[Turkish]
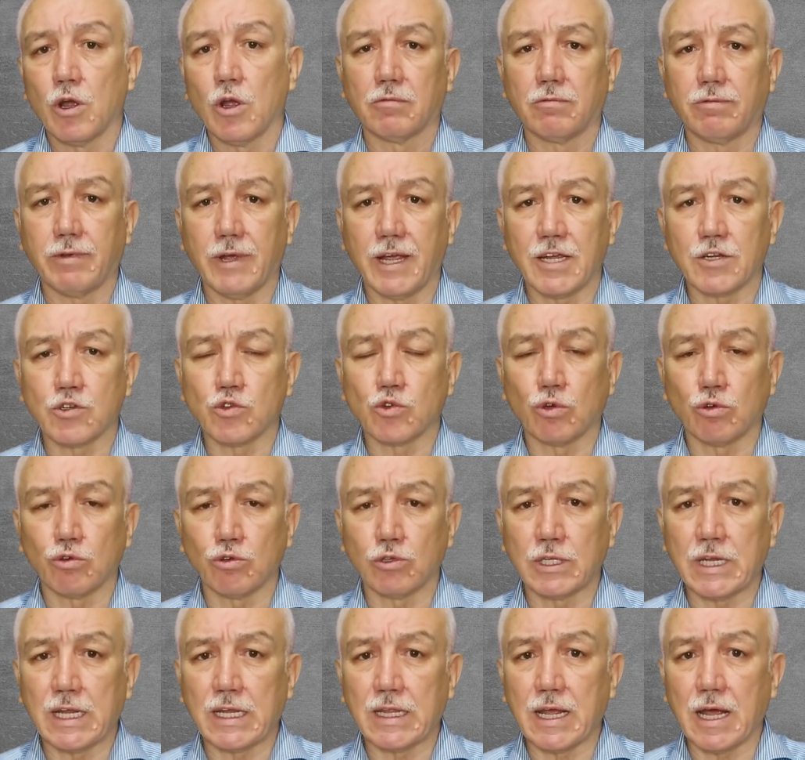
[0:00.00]
ve
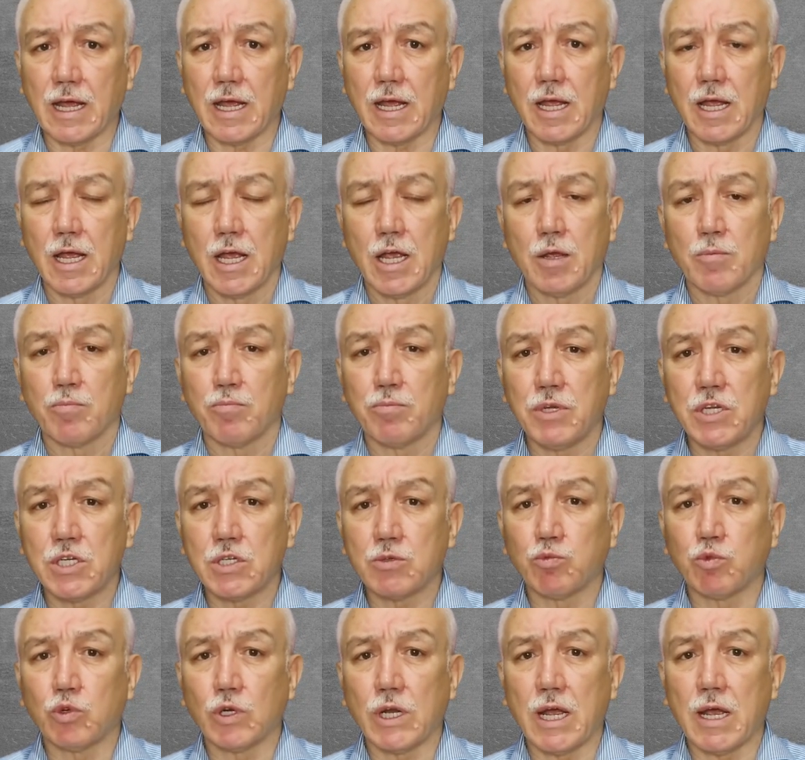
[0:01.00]
sonunda da
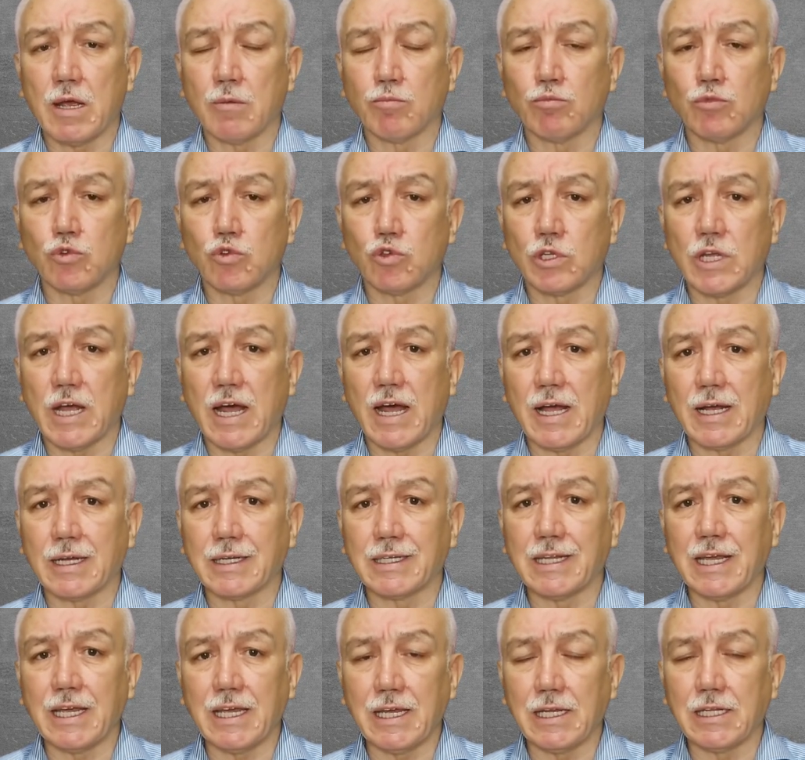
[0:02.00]
biz buna
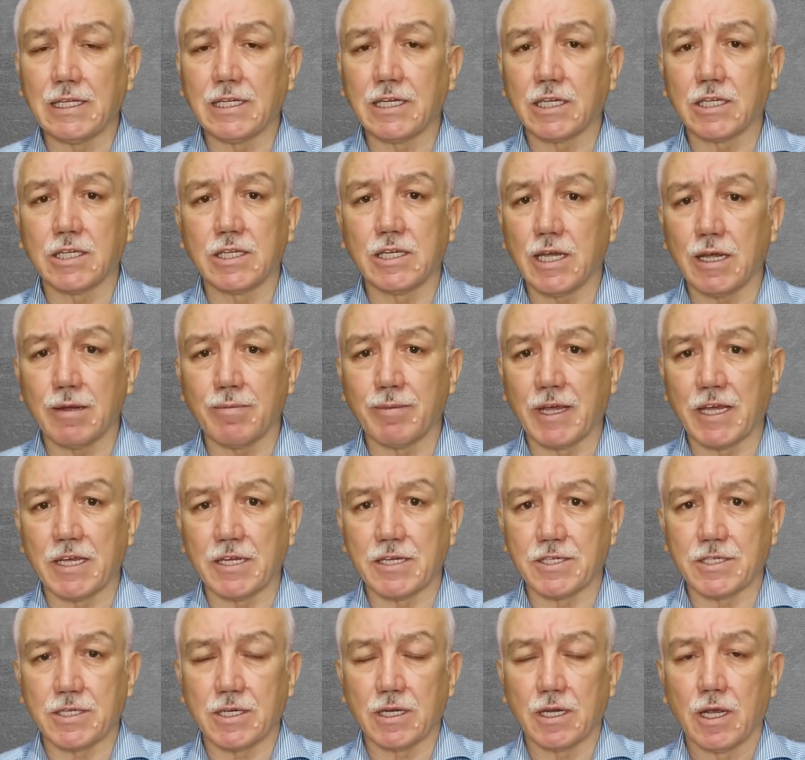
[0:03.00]
müstahak değildik
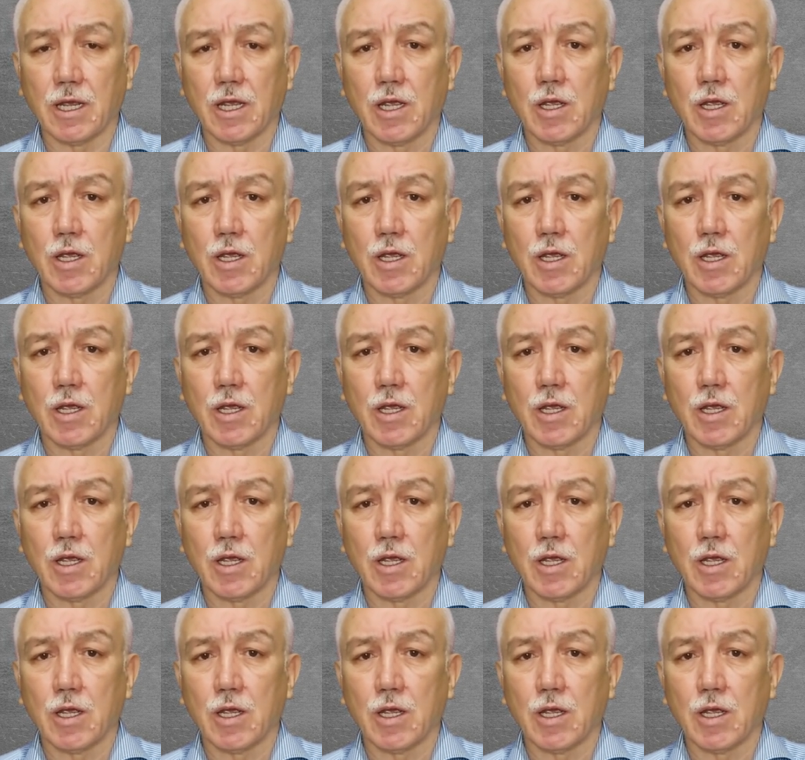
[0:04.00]
diyemeyiz.